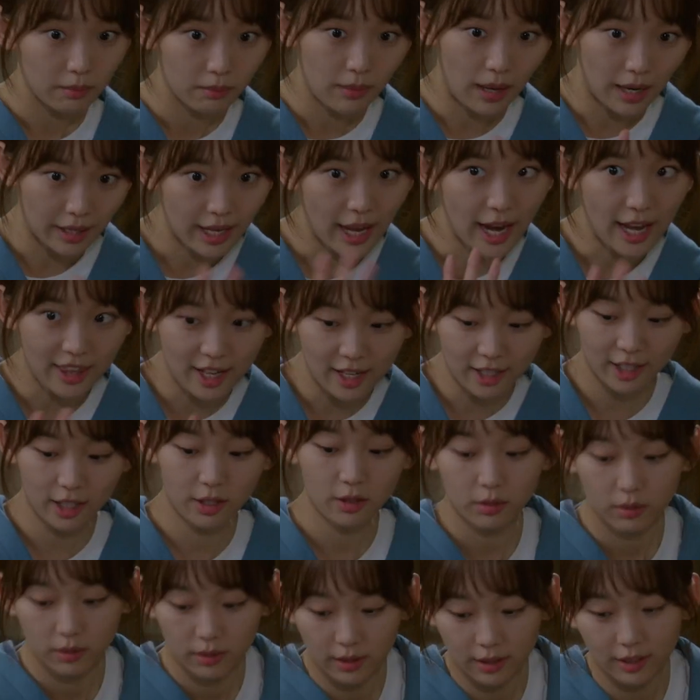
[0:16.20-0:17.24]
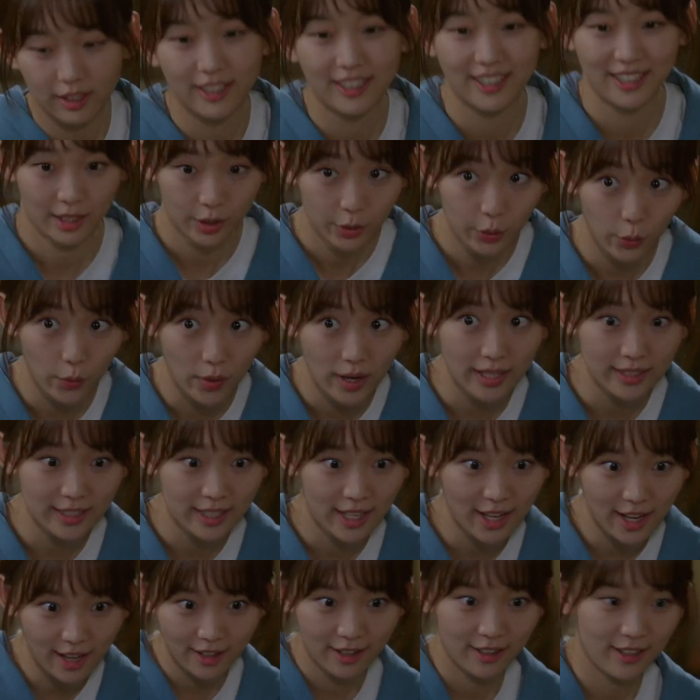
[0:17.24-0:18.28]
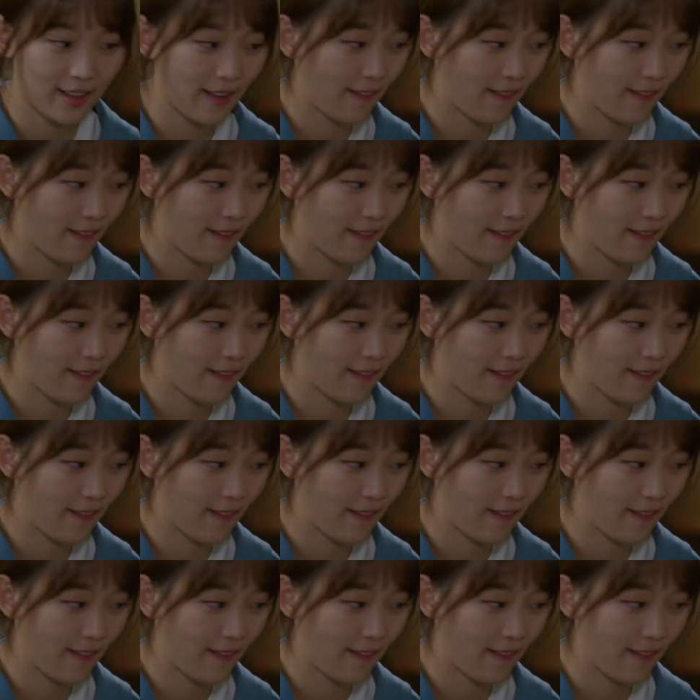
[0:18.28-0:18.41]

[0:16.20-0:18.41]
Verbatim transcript: 방해 안 할게요. 예, 통화하세요.